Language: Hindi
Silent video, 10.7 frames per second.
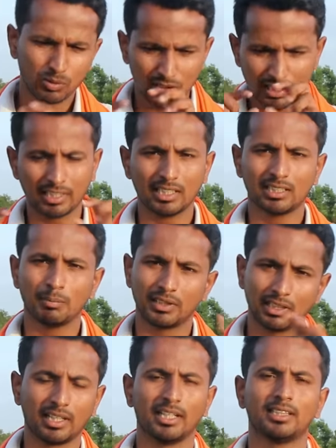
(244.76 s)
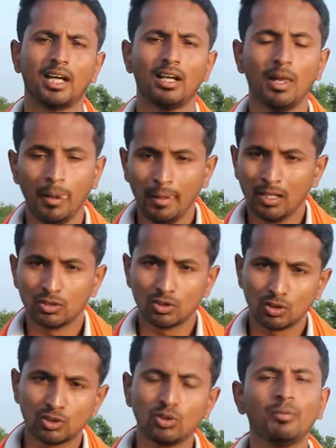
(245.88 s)
भी उसी तरीके से पतंग रहता है तो
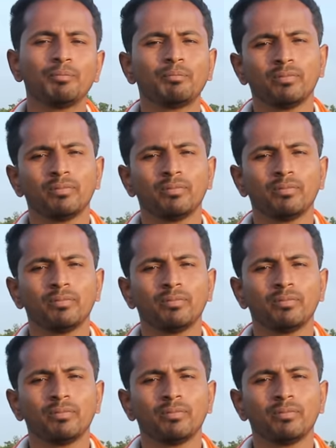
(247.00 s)
दोस्तों